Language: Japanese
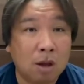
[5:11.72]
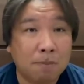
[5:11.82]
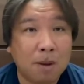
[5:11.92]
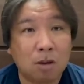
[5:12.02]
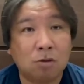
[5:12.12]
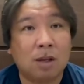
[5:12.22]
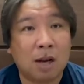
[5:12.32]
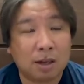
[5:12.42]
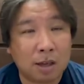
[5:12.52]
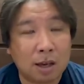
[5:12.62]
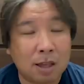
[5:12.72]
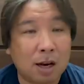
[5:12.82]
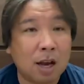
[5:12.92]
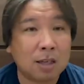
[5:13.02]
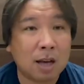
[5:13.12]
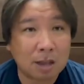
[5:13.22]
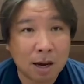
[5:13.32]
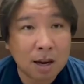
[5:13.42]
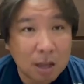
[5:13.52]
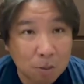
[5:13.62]
マー君が投げて、7、8回投
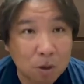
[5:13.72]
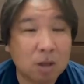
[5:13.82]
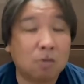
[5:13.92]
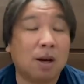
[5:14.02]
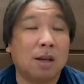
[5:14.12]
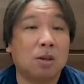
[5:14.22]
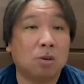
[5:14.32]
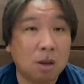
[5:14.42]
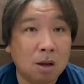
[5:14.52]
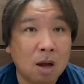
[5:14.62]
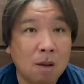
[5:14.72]
げれてもいいわけですよね。